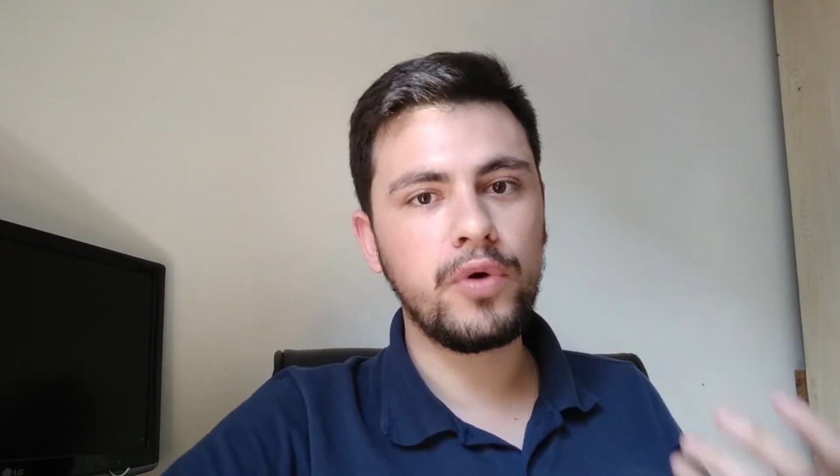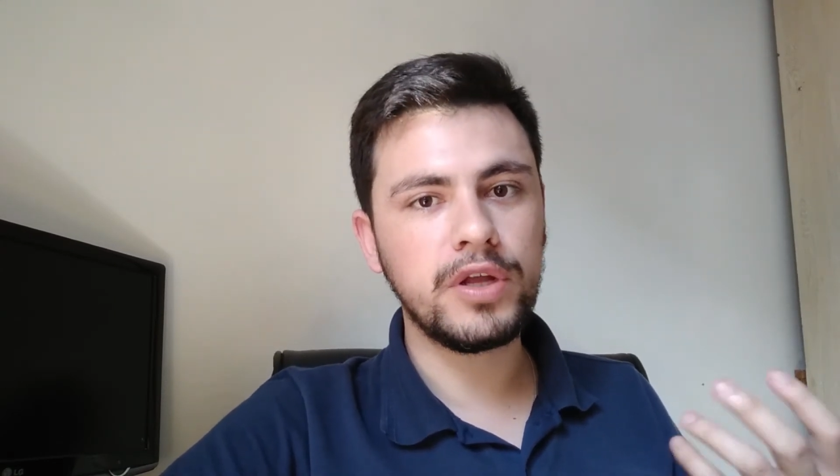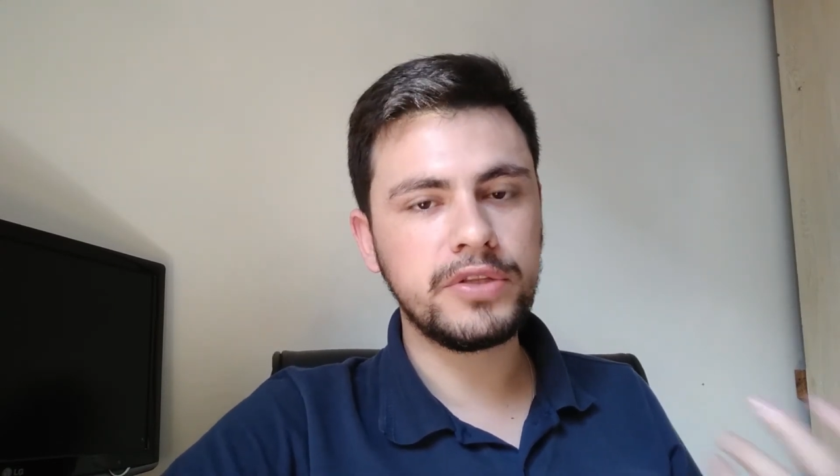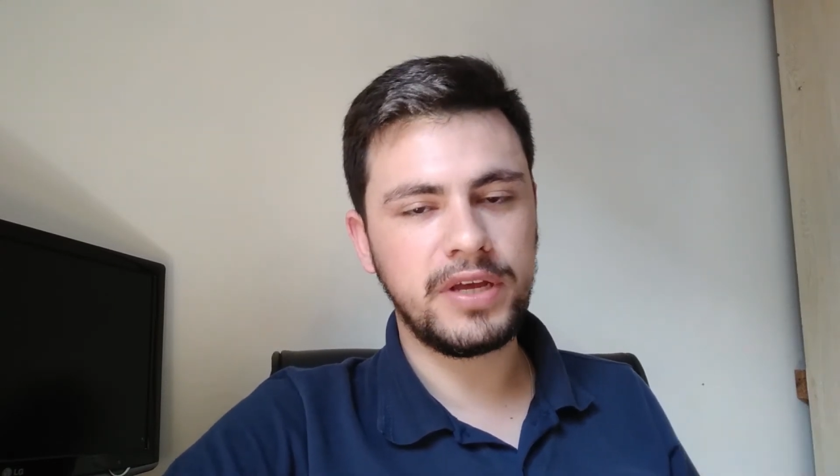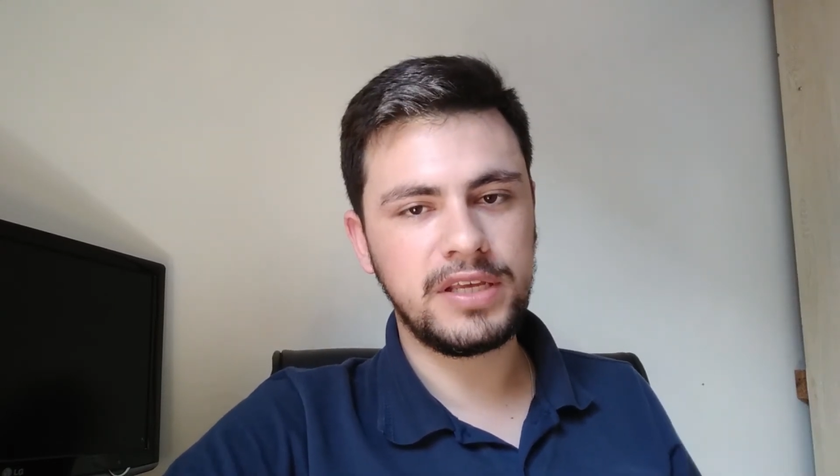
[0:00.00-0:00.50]

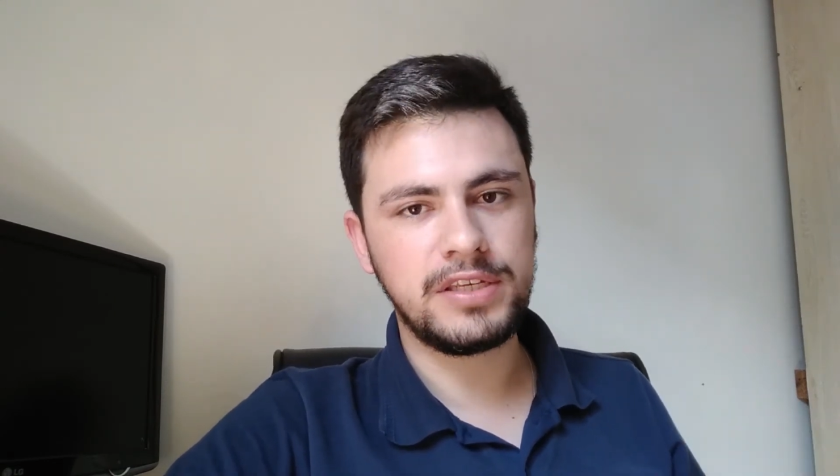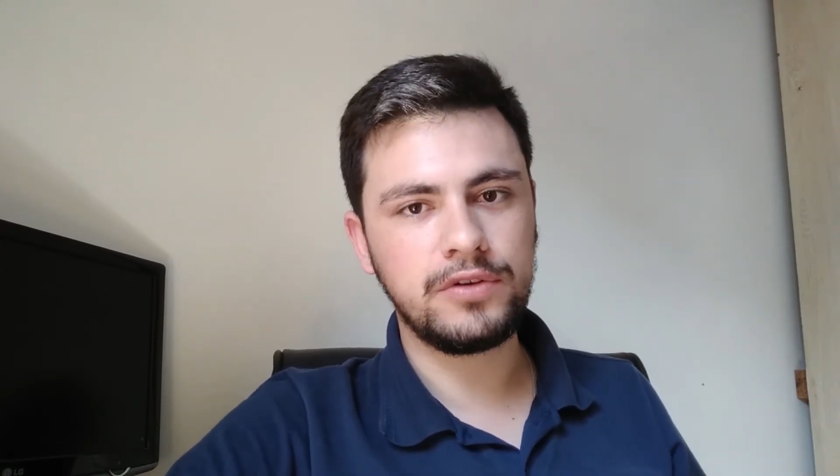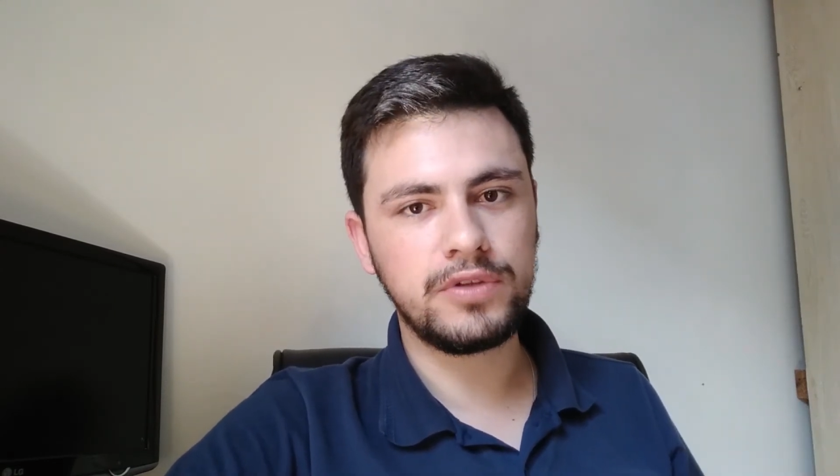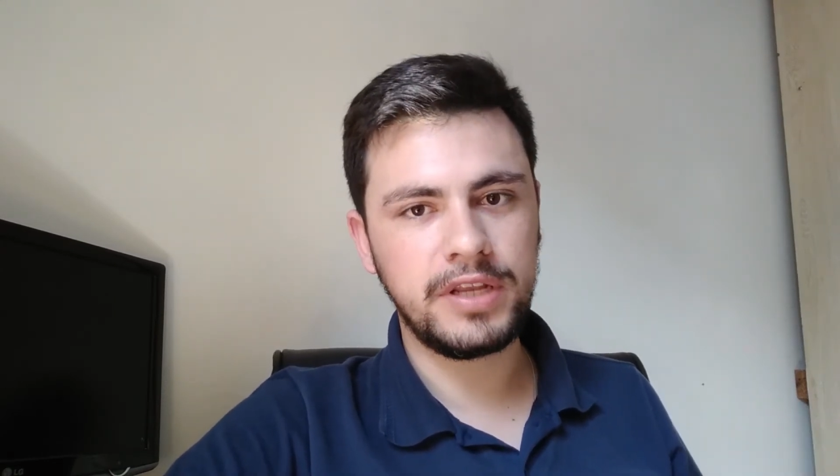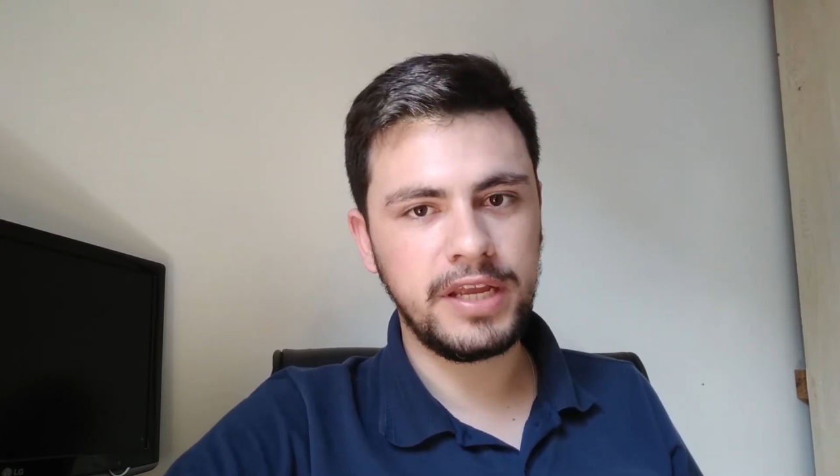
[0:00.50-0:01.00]
quanto a esse
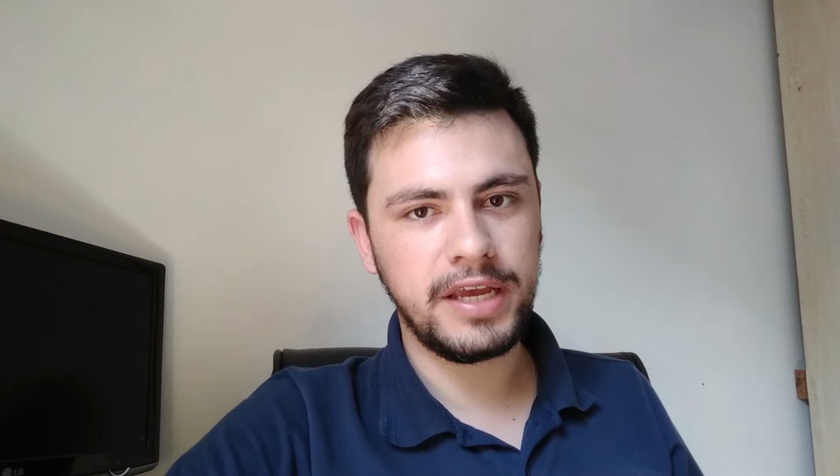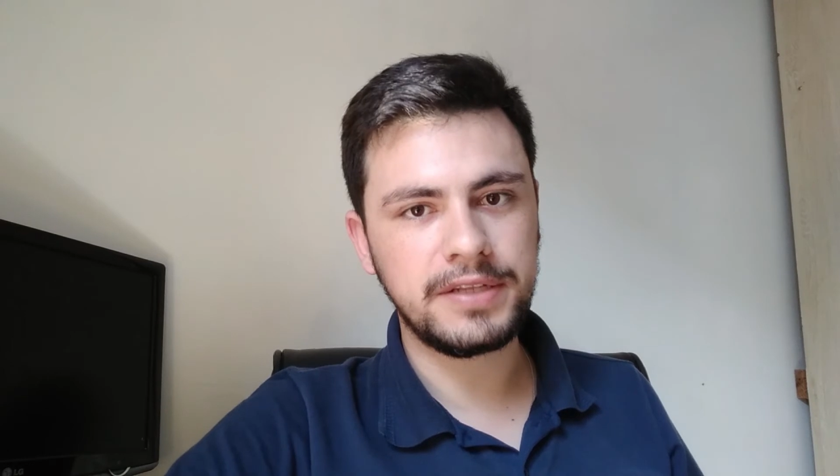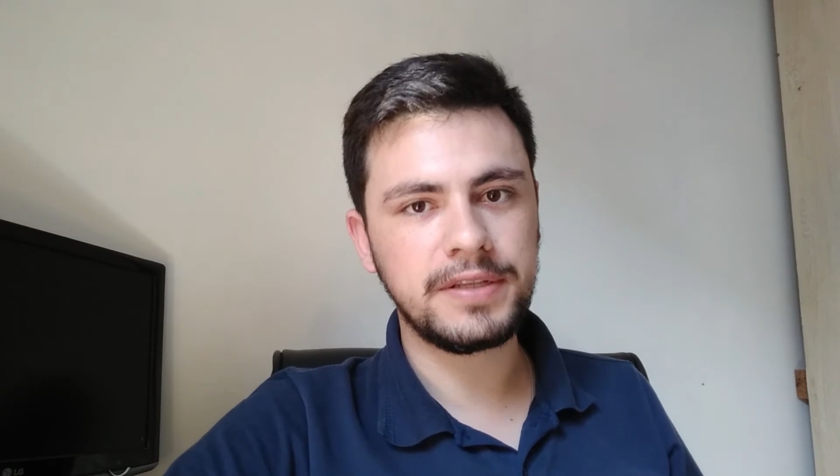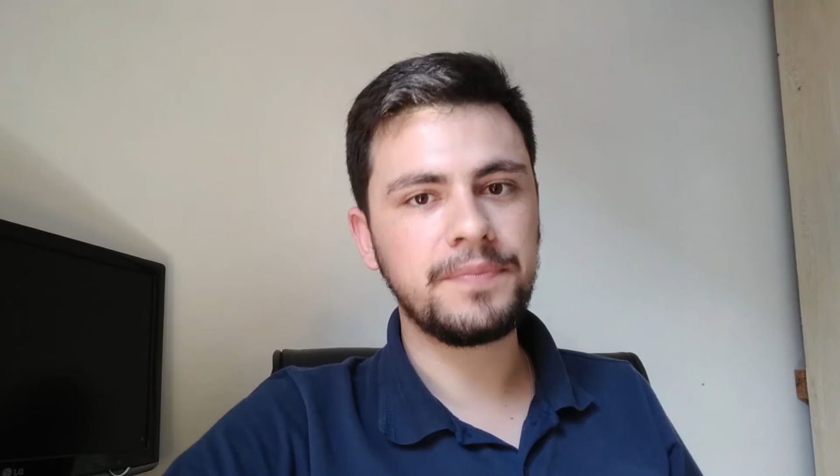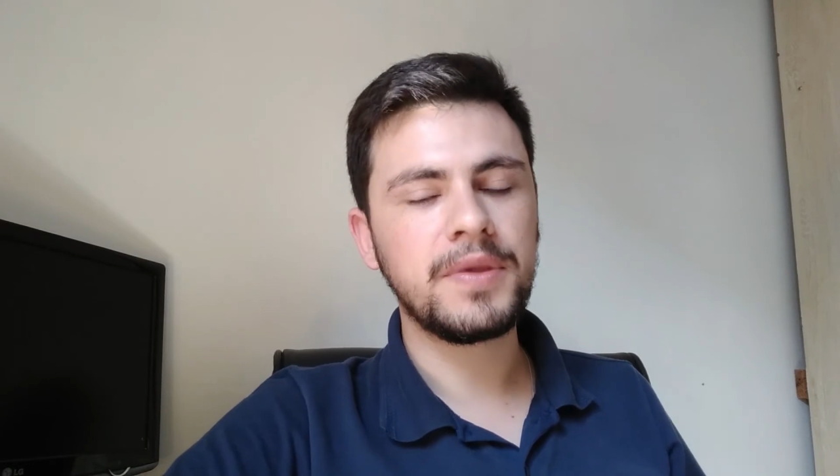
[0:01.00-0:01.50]

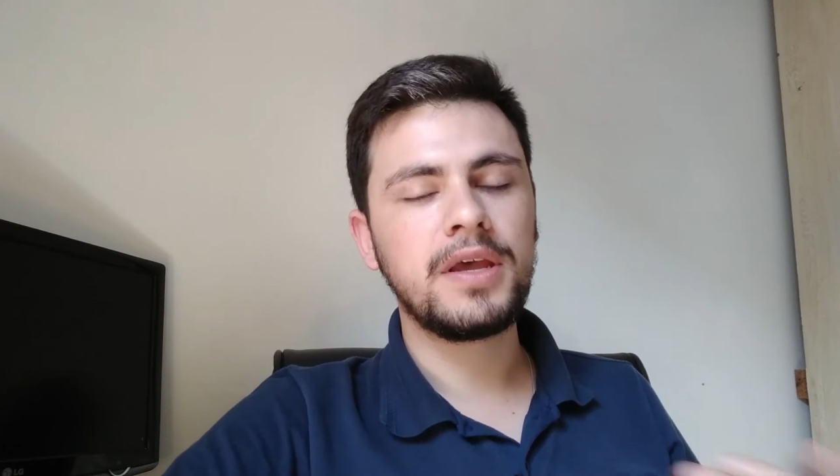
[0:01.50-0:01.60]
nutriente.